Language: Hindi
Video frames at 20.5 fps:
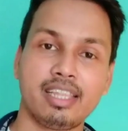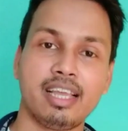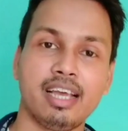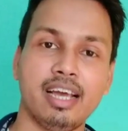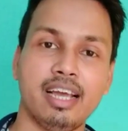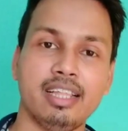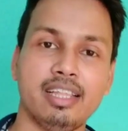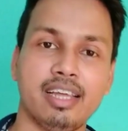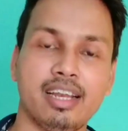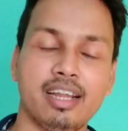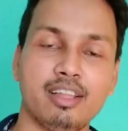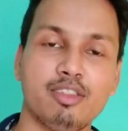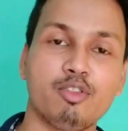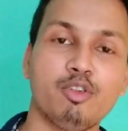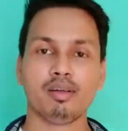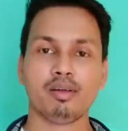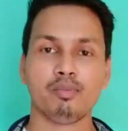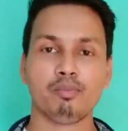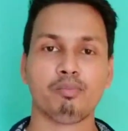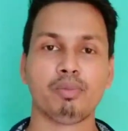दिखाई दे रहा है
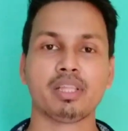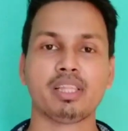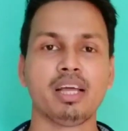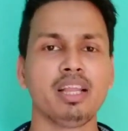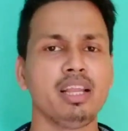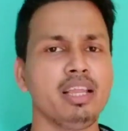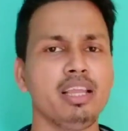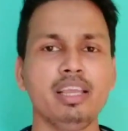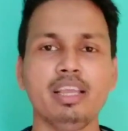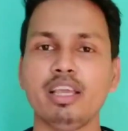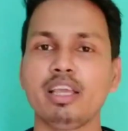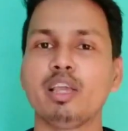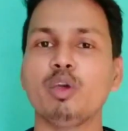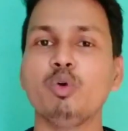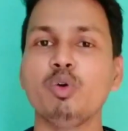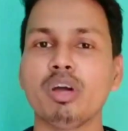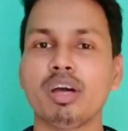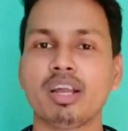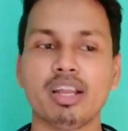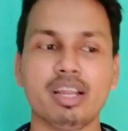तो पता नहीं ये
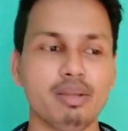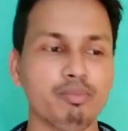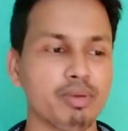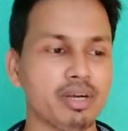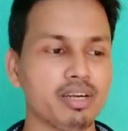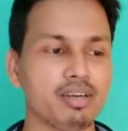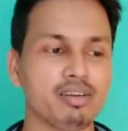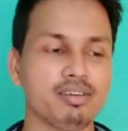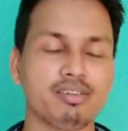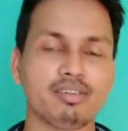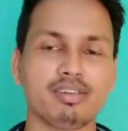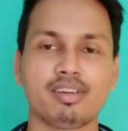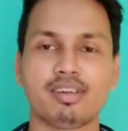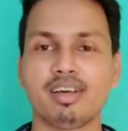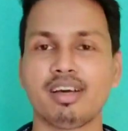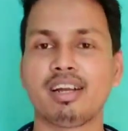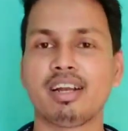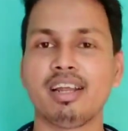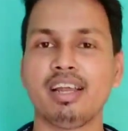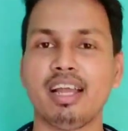क्यों कर रहे हैं बट
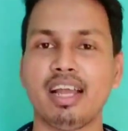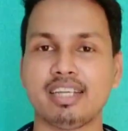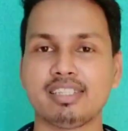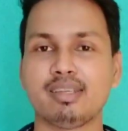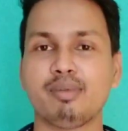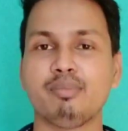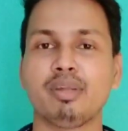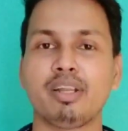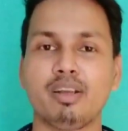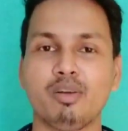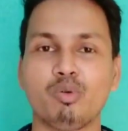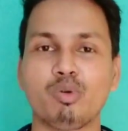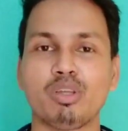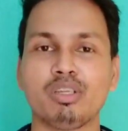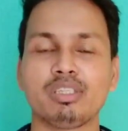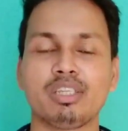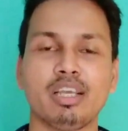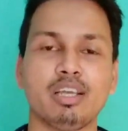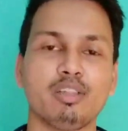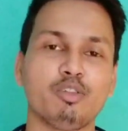कर रहे हैं ऐसा मैंने
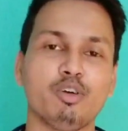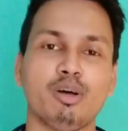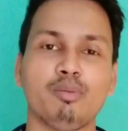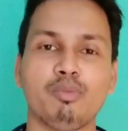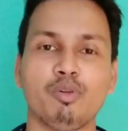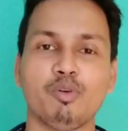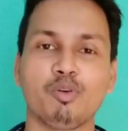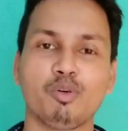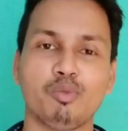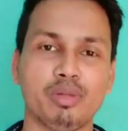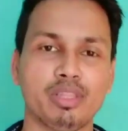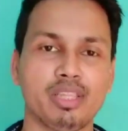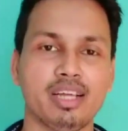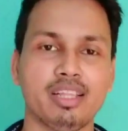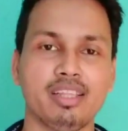नोटिस किया तो आप लोगों को बता